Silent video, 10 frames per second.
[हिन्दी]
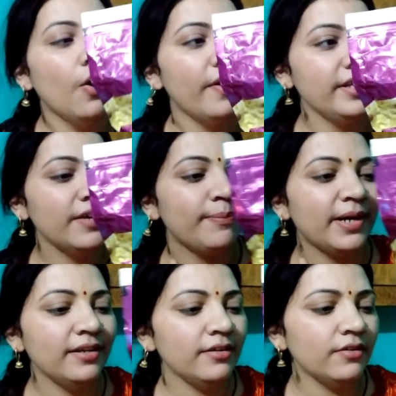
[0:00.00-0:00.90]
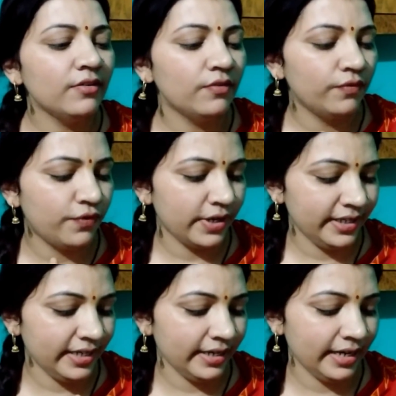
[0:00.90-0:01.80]
और ये वन
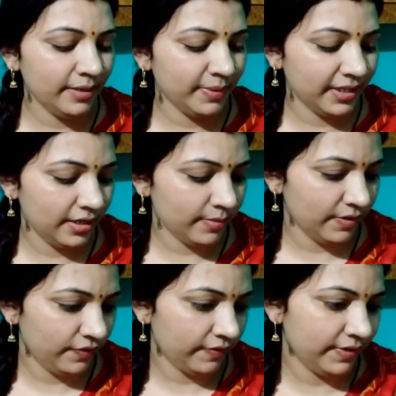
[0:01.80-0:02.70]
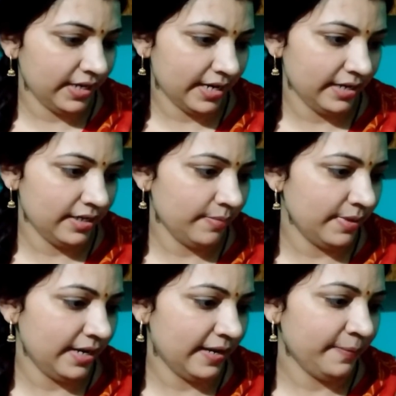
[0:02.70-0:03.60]
फोर्टी नाइन पता नहीं वन फिफ्टी नाइन की
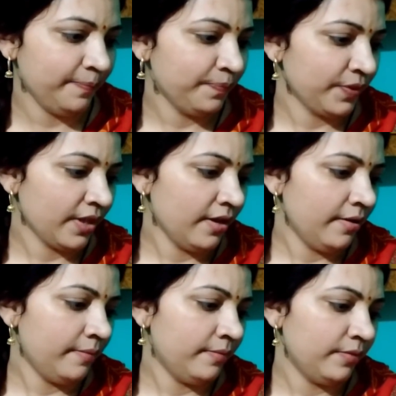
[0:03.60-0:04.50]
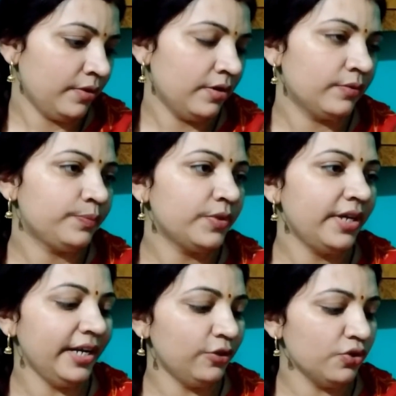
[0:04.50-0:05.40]
मिली है
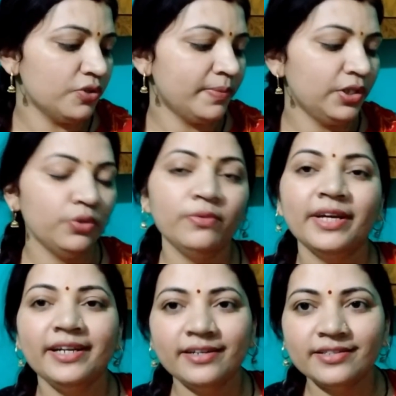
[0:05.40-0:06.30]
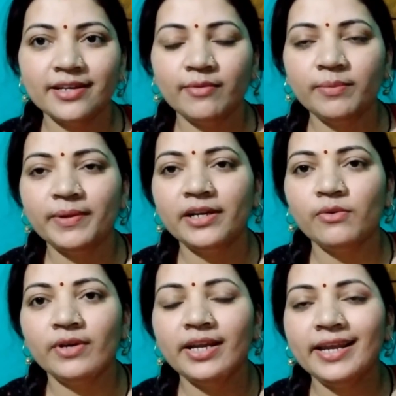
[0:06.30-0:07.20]
रेट तो इस पर टू नाइन्टी सेवन पड़े
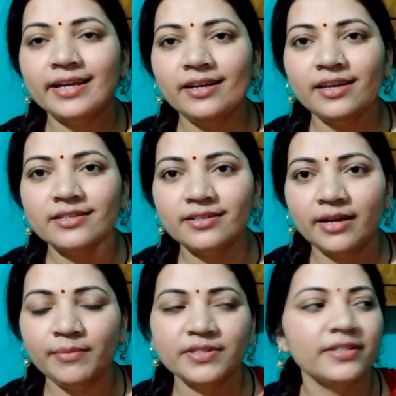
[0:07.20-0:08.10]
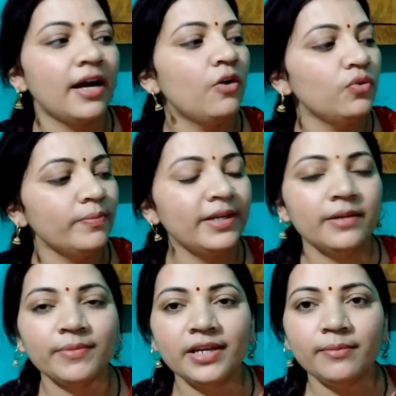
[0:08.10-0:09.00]
हुए हैं लेकिन ये इस टाइम डिस्काउंट में
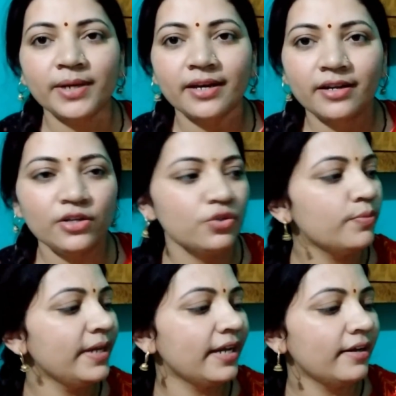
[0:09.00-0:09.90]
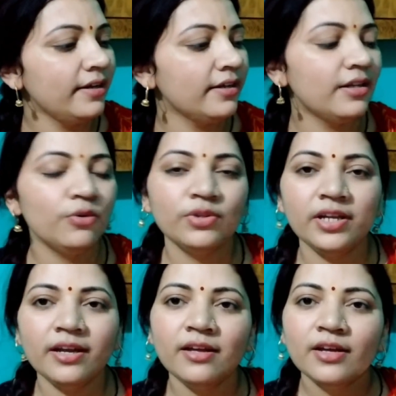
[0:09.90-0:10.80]
नमकीन वगैरह ये जो बीकानेर की
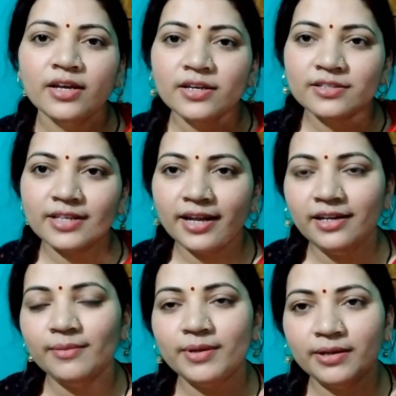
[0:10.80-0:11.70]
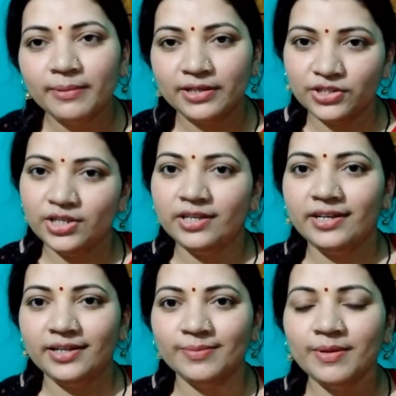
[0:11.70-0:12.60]
होती है सारी मतलब अच्छे
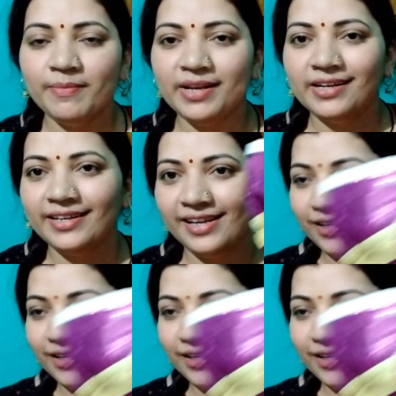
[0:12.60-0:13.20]
रेट में मिल रही